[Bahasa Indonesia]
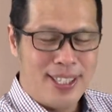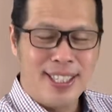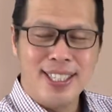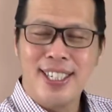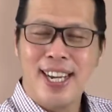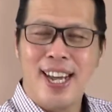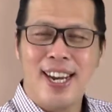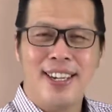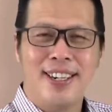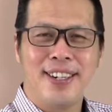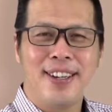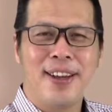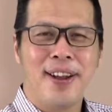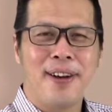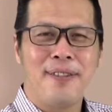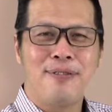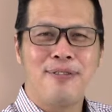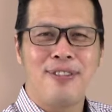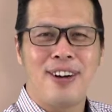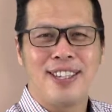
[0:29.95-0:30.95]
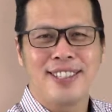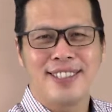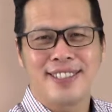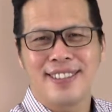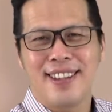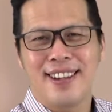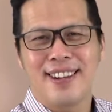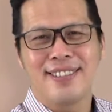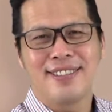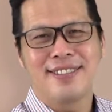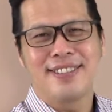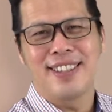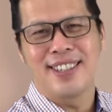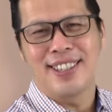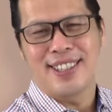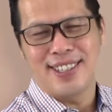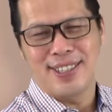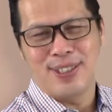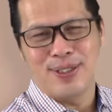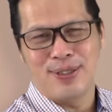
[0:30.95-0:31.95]
di Daniel pasal yang
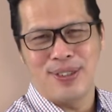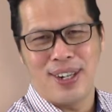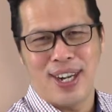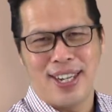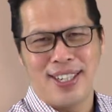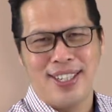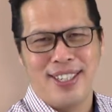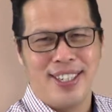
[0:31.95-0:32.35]
kedua.